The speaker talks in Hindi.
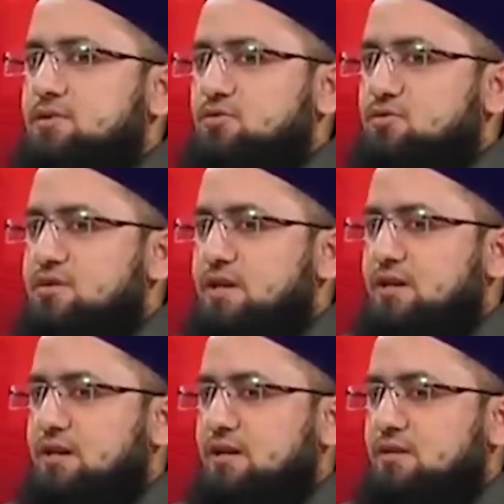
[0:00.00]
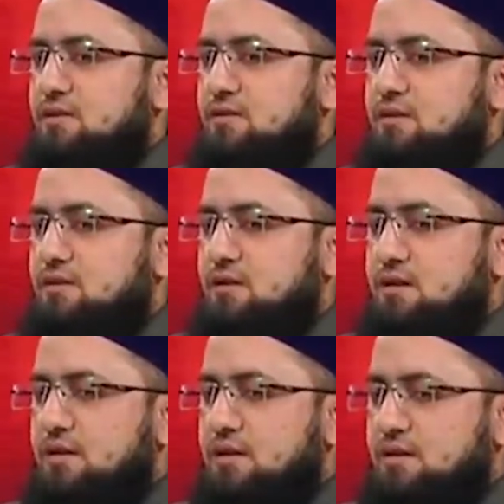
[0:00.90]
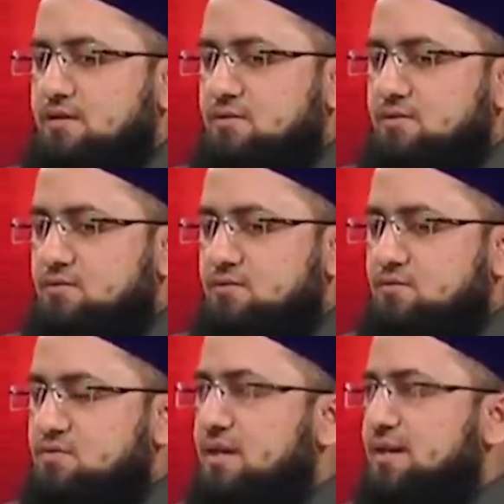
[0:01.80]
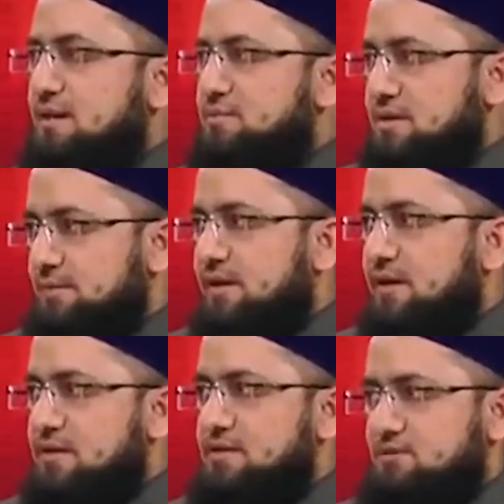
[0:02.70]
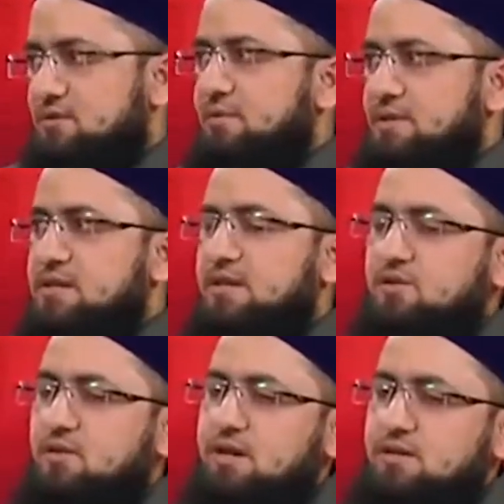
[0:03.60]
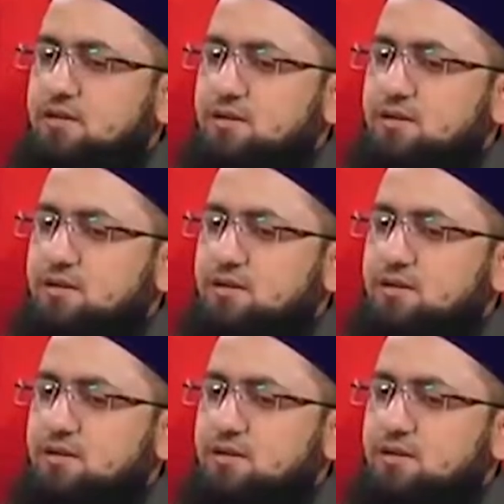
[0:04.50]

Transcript: रोज़े का अगर दूसरा नाम सबर कहा जाए तो ये बेजाना होगा